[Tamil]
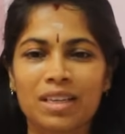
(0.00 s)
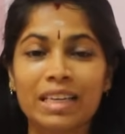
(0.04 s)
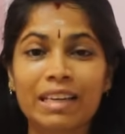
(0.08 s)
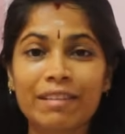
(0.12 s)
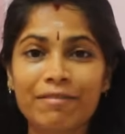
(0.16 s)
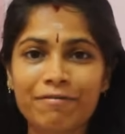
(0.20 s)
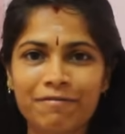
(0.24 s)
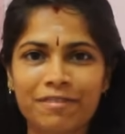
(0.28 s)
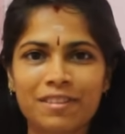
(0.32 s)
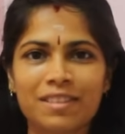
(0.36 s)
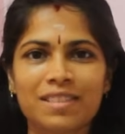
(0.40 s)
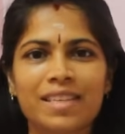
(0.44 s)

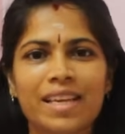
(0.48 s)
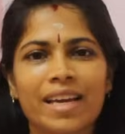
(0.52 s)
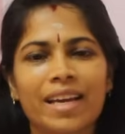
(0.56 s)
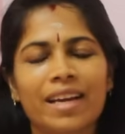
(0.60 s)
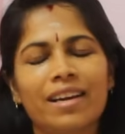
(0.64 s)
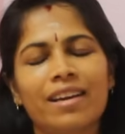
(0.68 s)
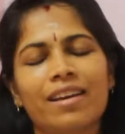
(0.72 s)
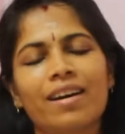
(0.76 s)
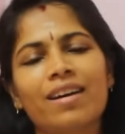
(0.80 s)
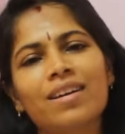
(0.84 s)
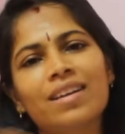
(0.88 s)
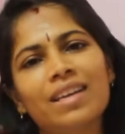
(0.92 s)
லெஃப்ட்
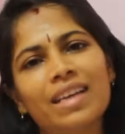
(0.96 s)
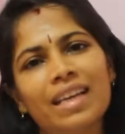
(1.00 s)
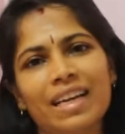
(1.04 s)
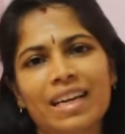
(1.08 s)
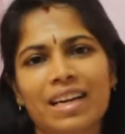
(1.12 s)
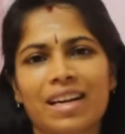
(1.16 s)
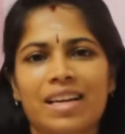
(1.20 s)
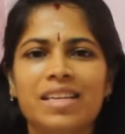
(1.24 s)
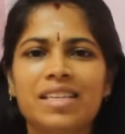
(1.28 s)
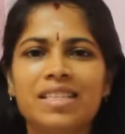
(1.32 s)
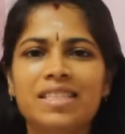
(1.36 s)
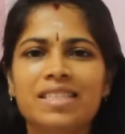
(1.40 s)
சைடா இல்லை
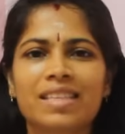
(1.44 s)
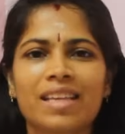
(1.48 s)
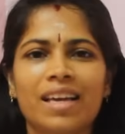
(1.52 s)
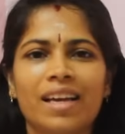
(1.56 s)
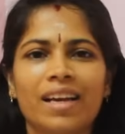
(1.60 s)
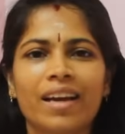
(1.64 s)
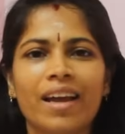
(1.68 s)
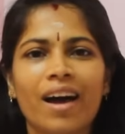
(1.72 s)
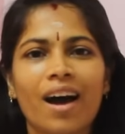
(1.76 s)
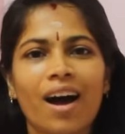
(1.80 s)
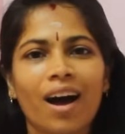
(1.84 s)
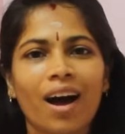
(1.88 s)
ரைட்
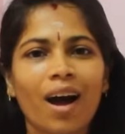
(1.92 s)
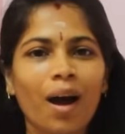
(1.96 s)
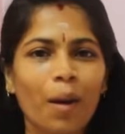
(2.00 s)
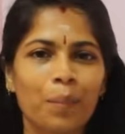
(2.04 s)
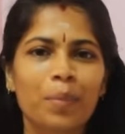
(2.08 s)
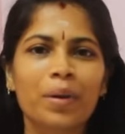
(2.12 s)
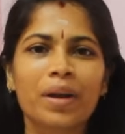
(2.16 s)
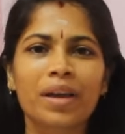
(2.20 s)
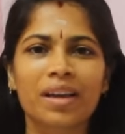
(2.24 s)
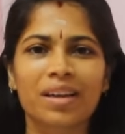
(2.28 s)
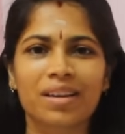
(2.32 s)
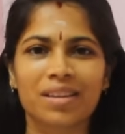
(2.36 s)
சைடா
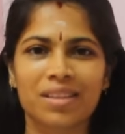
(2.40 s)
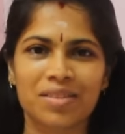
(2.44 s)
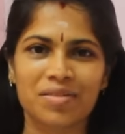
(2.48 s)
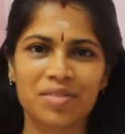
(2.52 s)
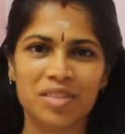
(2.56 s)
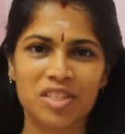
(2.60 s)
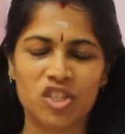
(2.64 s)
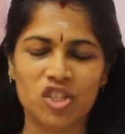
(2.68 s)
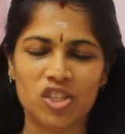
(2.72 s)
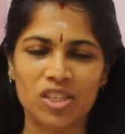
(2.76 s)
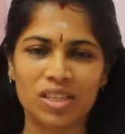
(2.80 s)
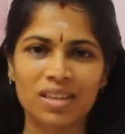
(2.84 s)
அப்படிங்கிறத
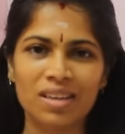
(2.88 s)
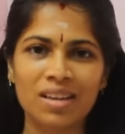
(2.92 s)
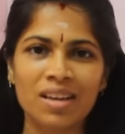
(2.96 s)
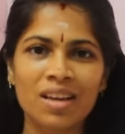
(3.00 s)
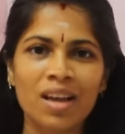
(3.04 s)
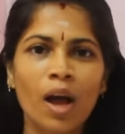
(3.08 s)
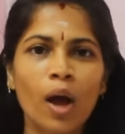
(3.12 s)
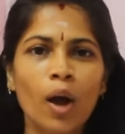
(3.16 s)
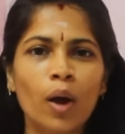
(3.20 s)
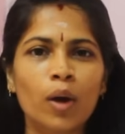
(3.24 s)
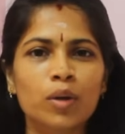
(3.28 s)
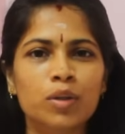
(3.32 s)
வச்சு
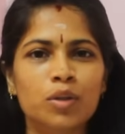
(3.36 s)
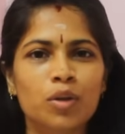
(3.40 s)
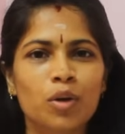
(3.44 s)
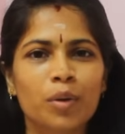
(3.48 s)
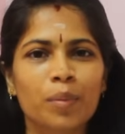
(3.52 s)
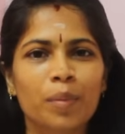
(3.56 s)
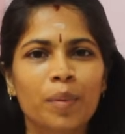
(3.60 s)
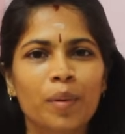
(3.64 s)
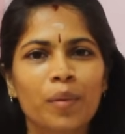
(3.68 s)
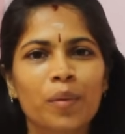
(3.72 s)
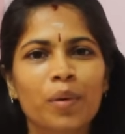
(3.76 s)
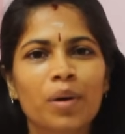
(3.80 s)
ஸோ
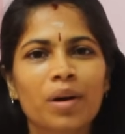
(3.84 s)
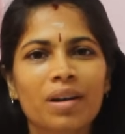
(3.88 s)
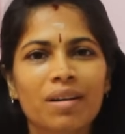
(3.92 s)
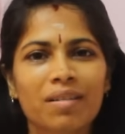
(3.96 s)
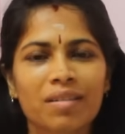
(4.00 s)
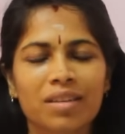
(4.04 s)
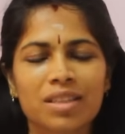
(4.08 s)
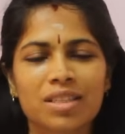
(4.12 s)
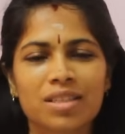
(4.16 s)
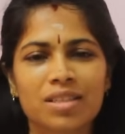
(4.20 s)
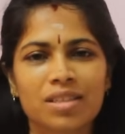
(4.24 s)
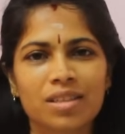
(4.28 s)
இப்போ
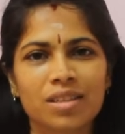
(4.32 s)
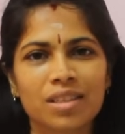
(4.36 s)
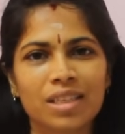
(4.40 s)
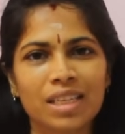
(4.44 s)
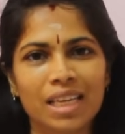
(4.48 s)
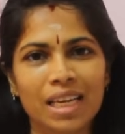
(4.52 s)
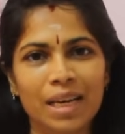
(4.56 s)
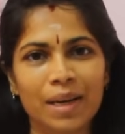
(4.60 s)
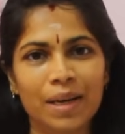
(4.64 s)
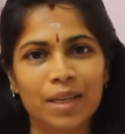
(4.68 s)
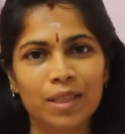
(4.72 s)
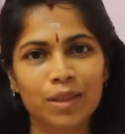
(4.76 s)
உங்களுக்கு வந்துட்டு
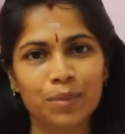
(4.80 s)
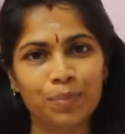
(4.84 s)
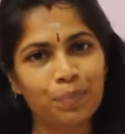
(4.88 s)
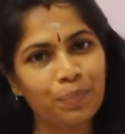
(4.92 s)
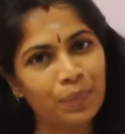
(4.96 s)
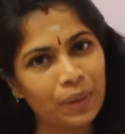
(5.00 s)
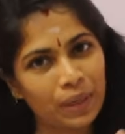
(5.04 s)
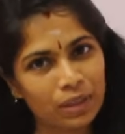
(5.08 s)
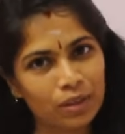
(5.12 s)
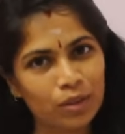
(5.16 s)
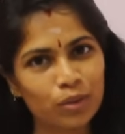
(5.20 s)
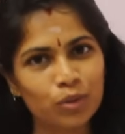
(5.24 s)
நீங்கள்
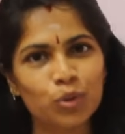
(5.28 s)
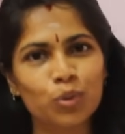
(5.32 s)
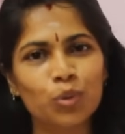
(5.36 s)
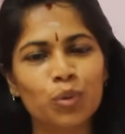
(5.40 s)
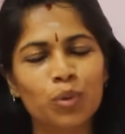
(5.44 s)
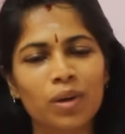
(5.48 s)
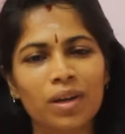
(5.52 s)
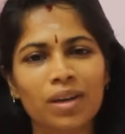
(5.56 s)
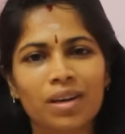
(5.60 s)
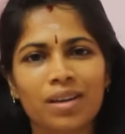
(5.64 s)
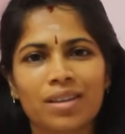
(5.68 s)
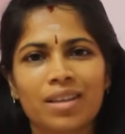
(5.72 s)
படுத்து
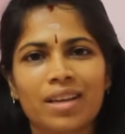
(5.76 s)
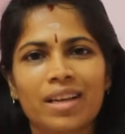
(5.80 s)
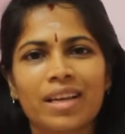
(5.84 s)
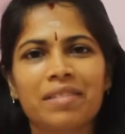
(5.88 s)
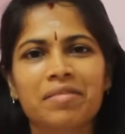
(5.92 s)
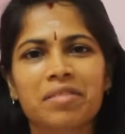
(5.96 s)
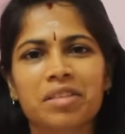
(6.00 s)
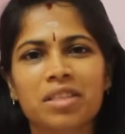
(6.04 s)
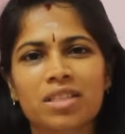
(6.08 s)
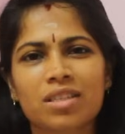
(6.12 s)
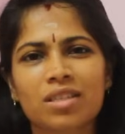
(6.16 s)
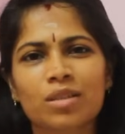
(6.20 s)
தூங்குறதுலேயே
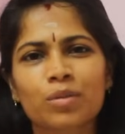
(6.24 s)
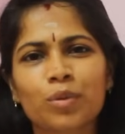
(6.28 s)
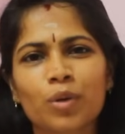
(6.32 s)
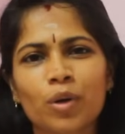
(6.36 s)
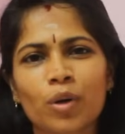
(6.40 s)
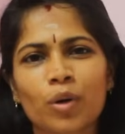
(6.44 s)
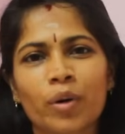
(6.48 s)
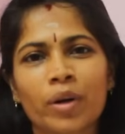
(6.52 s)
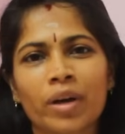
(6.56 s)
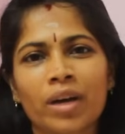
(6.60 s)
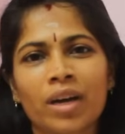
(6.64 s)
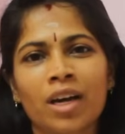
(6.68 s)
வந்துட்டு
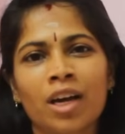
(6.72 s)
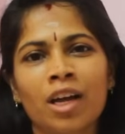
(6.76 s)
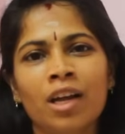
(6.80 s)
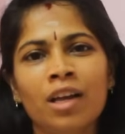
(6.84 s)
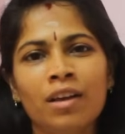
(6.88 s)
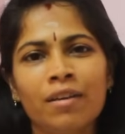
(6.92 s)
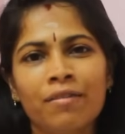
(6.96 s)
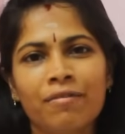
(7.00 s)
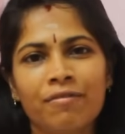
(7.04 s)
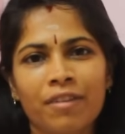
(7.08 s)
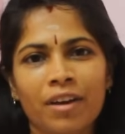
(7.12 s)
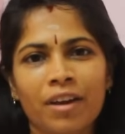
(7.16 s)
உங்களோட
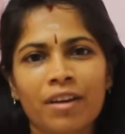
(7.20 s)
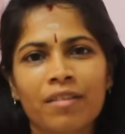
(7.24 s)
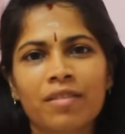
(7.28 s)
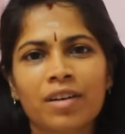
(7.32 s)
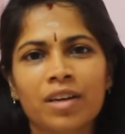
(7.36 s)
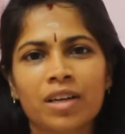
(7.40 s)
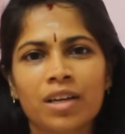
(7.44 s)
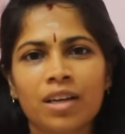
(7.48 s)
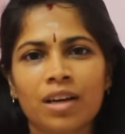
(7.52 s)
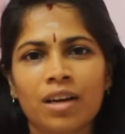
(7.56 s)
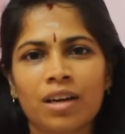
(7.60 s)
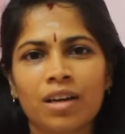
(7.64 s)

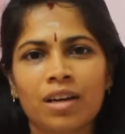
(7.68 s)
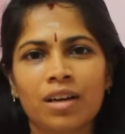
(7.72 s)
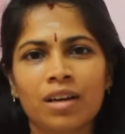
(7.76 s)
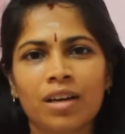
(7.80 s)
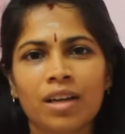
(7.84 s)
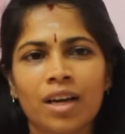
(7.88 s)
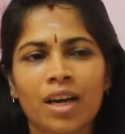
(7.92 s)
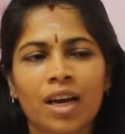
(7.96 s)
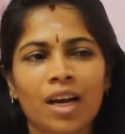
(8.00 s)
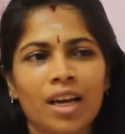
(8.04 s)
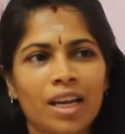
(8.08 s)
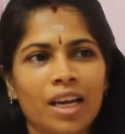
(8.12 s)
ஃபேவரட்டான
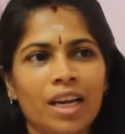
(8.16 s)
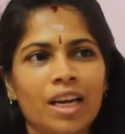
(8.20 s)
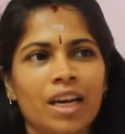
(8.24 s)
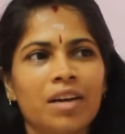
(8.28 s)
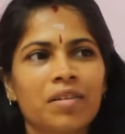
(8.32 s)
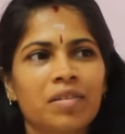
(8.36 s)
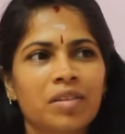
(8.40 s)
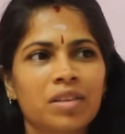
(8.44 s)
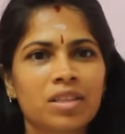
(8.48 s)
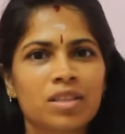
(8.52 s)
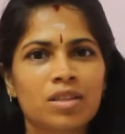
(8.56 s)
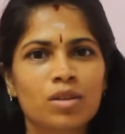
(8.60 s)
இல்லைன்னா
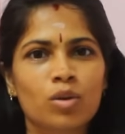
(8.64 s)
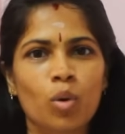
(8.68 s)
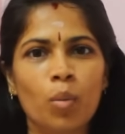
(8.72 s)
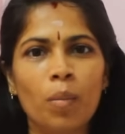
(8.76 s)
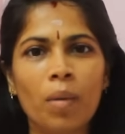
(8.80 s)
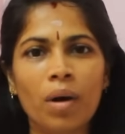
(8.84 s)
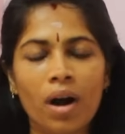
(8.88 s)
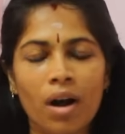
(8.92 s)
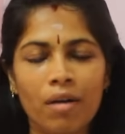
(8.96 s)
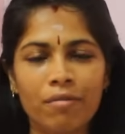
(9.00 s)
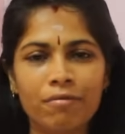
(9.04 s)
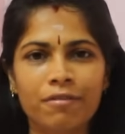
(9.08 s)
வந்துட்டு
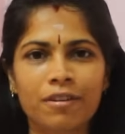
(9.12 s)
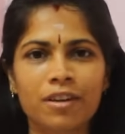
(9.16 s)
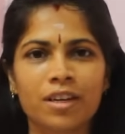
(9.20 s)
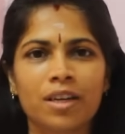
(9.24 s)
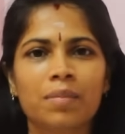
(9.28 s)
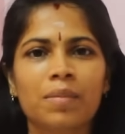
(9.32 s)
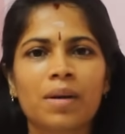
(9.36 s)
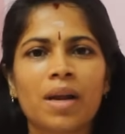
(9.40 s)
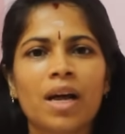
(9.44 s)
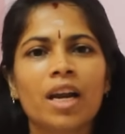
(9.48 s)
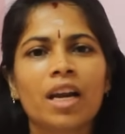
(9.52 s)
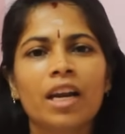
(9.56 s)
ரொம்ப
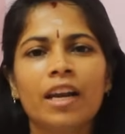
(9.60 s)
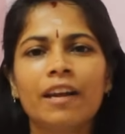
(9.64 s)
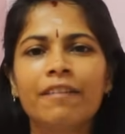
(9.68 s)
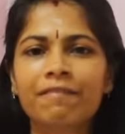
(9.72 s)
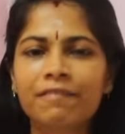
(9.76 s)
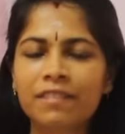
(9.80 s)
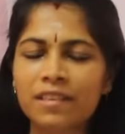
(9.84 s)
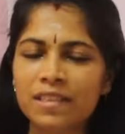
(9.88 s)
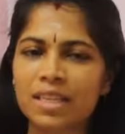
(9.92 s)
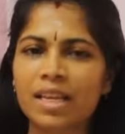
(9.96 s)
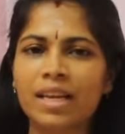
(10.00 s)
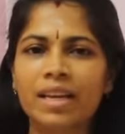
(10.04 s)
கம்ஃபர்டபுளாக
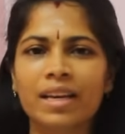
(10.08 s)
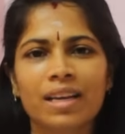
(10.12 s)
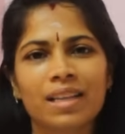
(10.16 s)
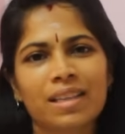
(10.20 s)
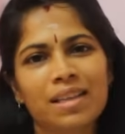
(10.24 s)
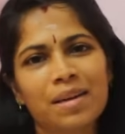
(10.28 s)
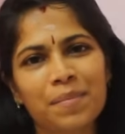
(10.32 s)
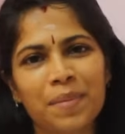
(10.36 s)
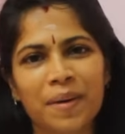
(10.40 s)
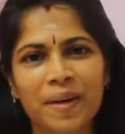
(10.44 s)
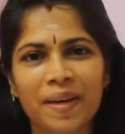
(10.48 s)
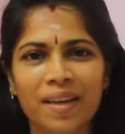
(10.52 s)
லெஃப்ட்
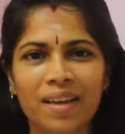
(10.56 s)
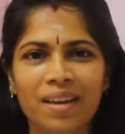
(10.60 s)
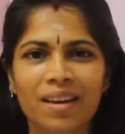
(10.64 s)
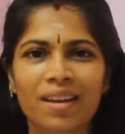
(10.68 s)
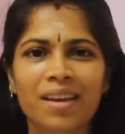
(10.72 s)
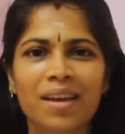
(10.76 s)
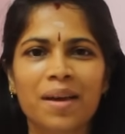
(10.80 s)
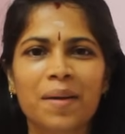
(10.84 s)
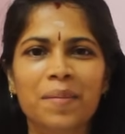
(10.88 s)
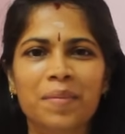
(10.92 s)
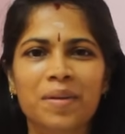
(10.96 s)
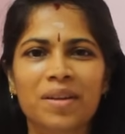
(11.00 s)
சைடில் தான்
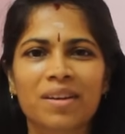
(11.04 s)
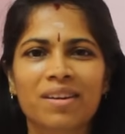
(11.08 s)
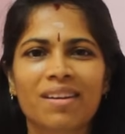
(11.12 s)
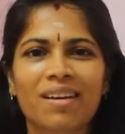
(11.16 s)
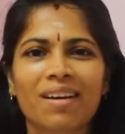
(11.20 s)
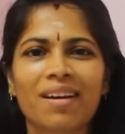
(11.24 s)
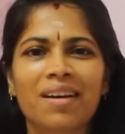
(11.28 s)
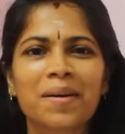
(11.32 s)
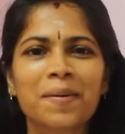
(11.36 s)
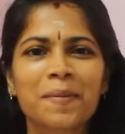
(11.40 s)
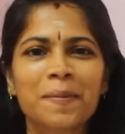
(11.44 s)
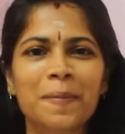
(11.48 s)
படுக்கிறீங்க
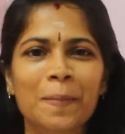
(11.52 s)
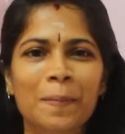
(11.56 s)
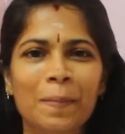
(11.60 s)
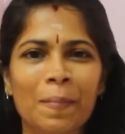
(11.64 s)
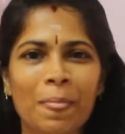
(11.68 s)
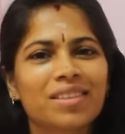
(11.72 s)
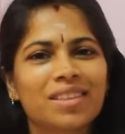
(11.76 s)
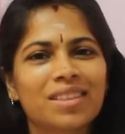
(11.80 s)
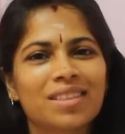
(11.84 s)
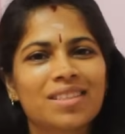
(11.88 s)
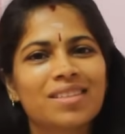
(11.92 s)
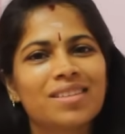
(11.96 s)
அப்படின்னா
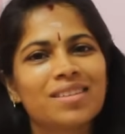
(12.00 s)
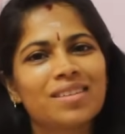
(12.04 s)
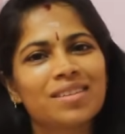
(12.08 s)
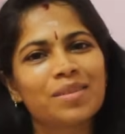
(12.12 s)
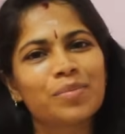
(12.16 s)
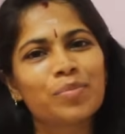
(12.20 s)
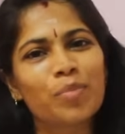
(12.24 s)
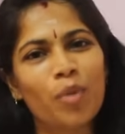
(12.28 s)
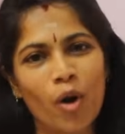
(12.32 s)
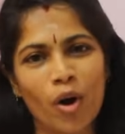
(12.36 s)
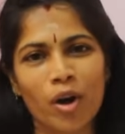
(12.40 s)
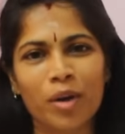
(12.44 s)
வந்து
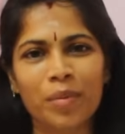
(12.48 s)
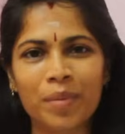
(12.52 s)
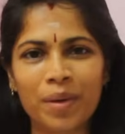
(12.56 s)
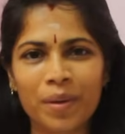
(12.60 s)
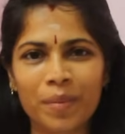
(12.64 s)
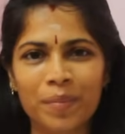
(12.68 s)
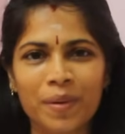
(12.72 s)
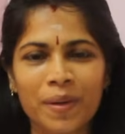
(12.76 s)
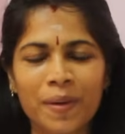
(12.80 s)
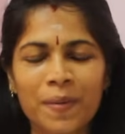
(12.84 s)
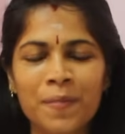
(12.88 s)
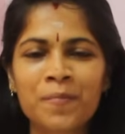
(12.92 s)
பாய்
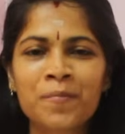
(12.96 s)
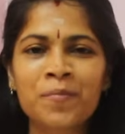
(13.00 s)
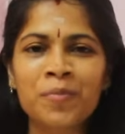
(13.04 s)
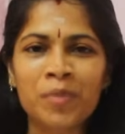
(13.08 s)
பேபி